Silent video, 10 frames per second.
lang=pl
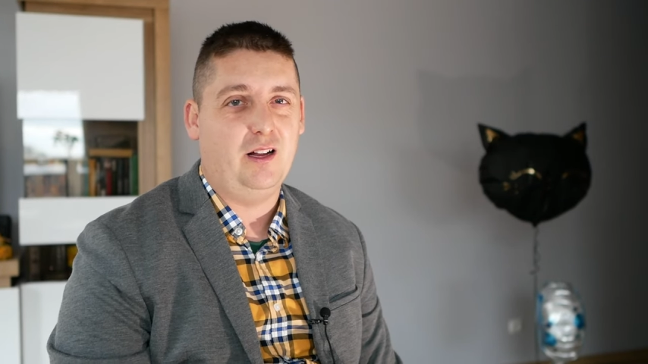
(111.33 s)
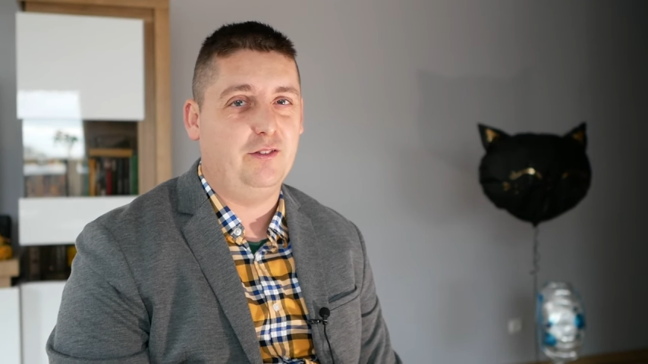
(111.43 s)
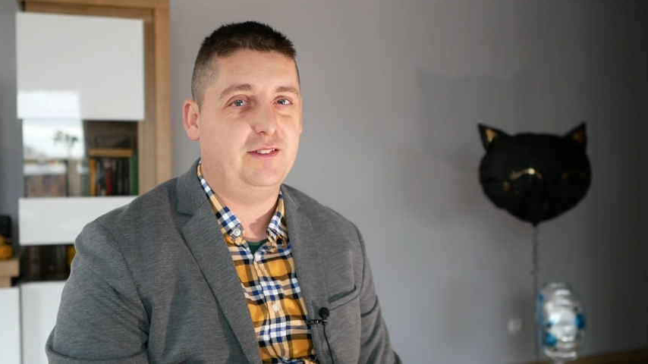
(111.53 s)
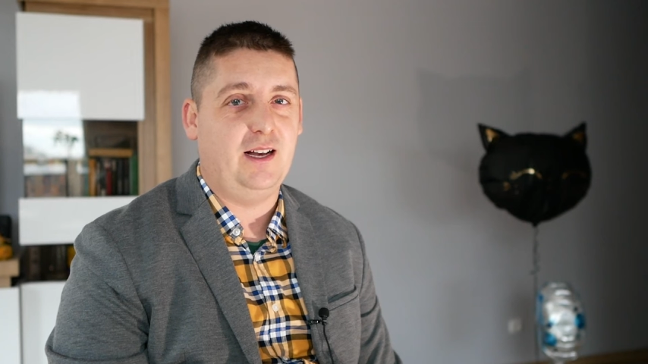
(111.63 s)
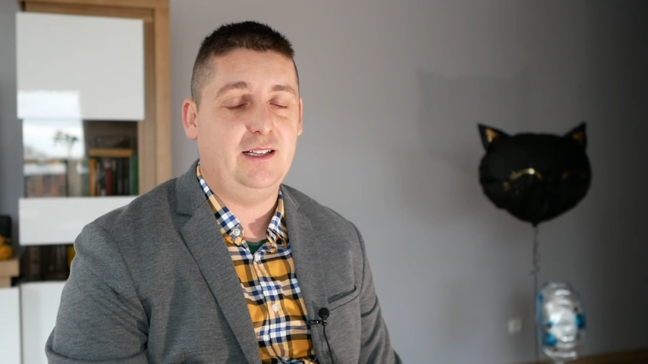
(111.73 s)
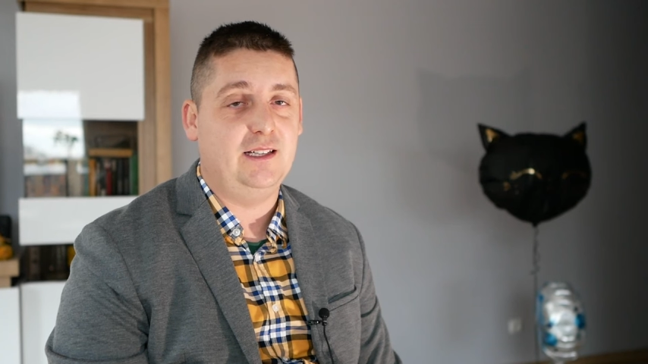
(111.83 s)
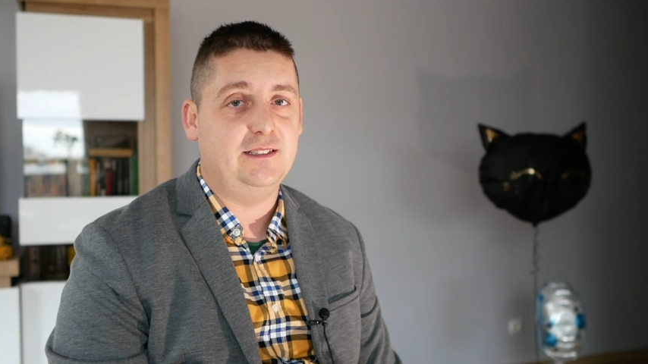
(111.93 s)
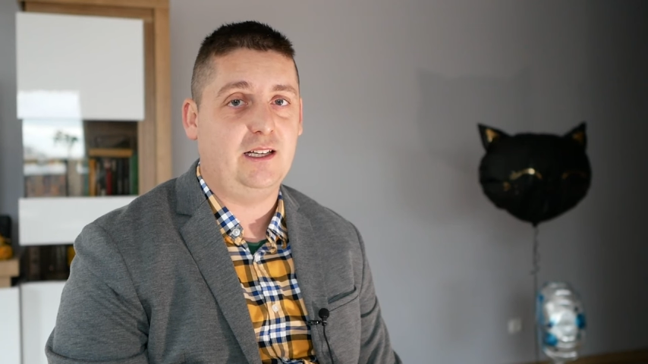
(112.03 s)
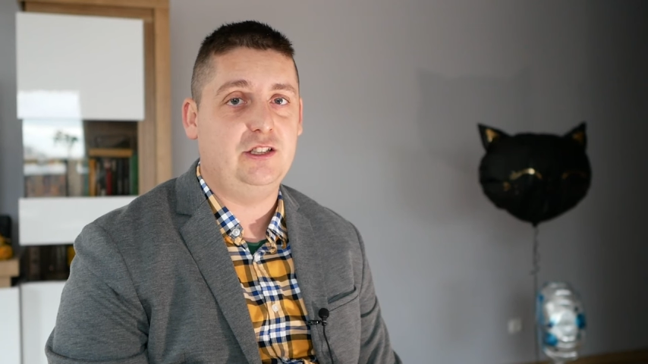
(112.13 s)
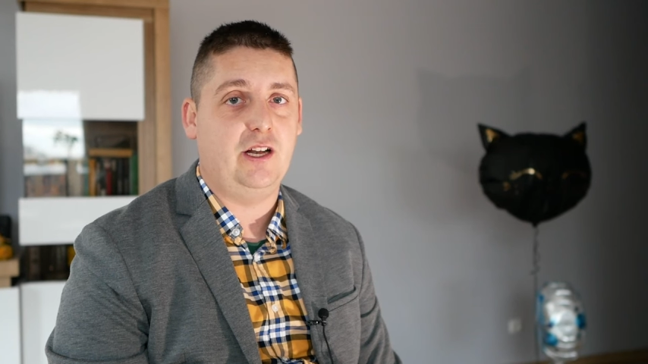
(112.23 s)
to wcale nie
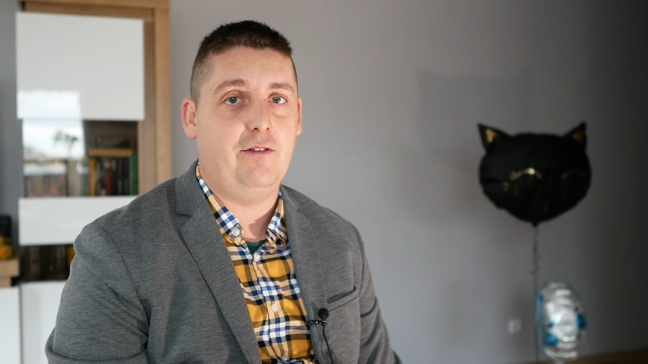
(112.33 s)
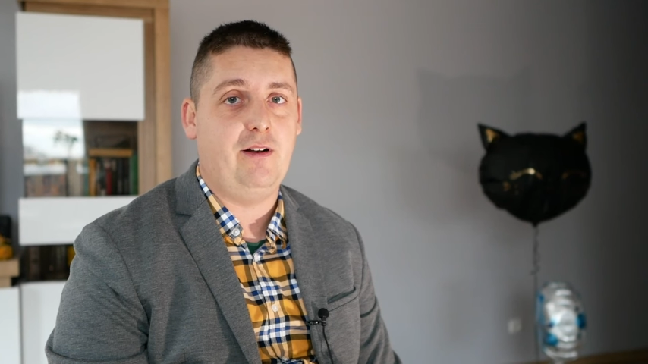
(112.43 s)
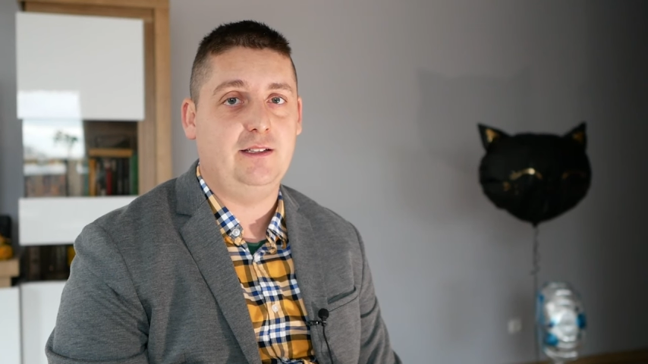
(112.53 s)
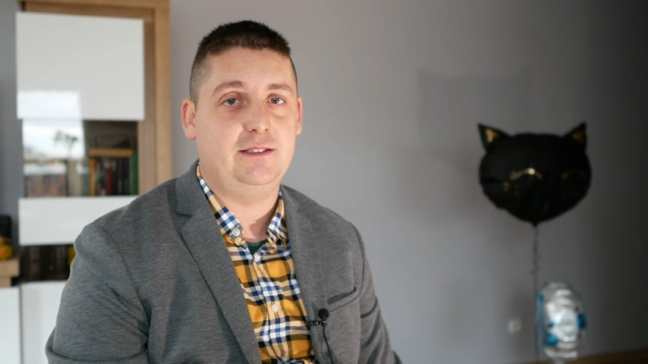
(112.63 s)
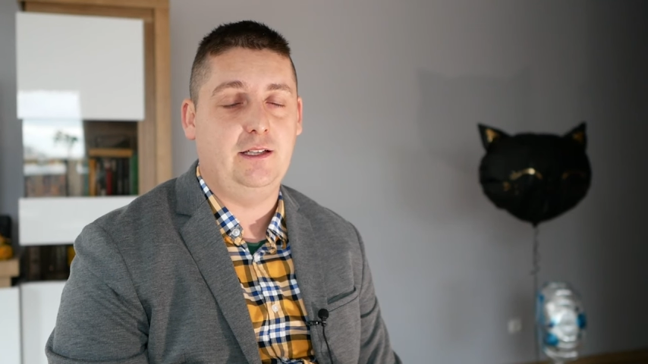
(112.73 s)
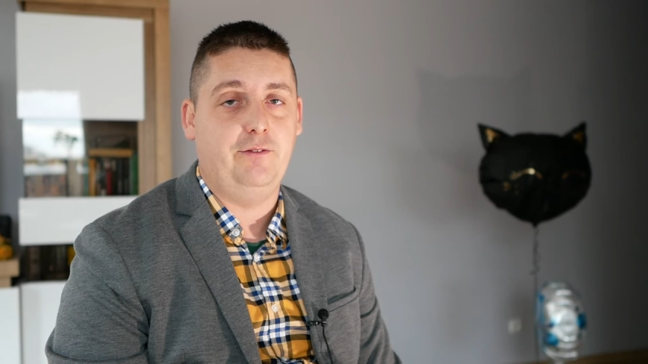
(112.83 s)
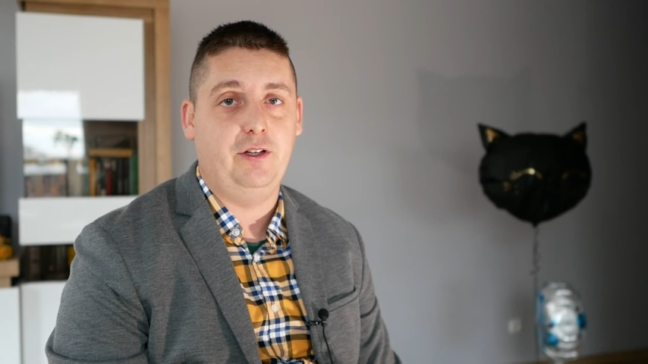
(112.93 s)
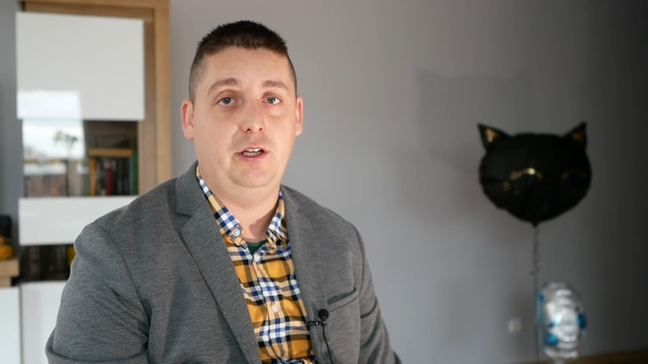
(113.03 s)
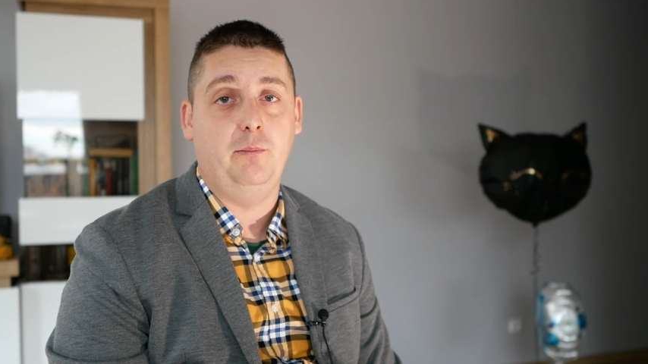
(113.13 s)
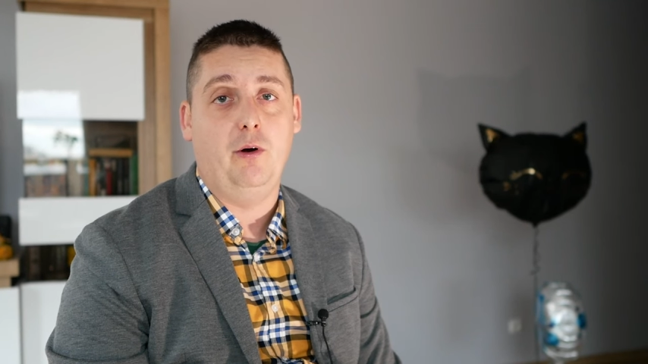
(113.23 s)
jest jakiś rewelacyjny
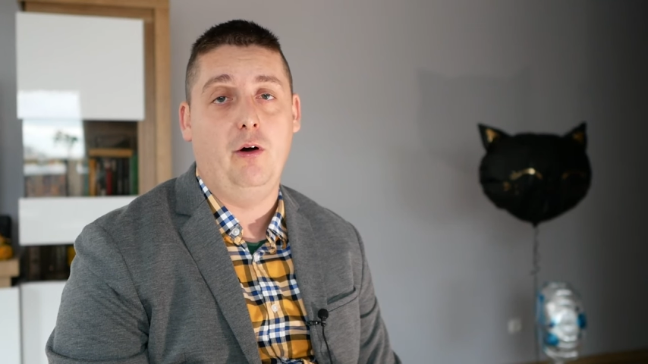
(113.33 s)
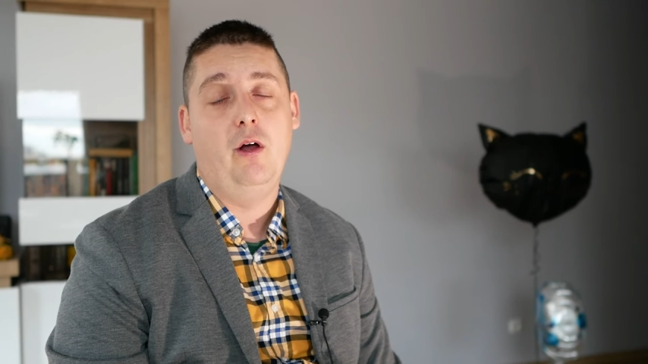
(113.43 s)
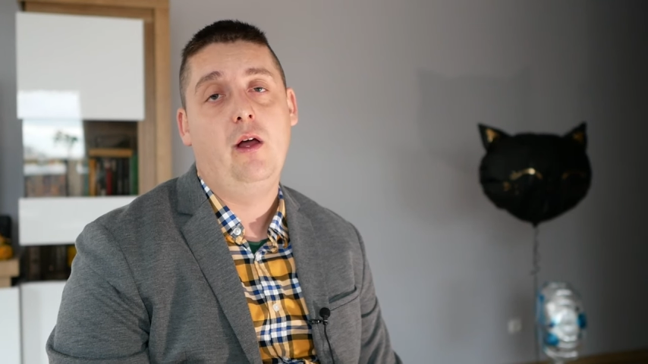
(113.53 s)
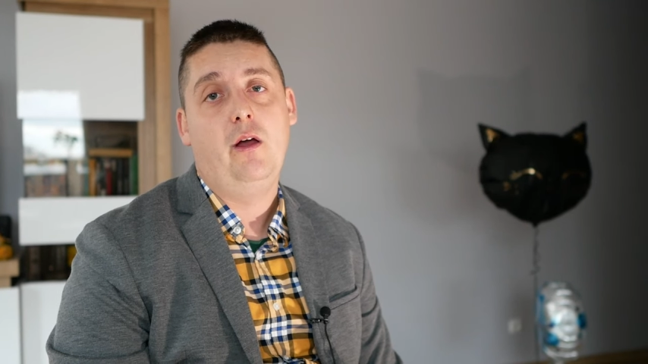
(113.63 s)
wynik, bo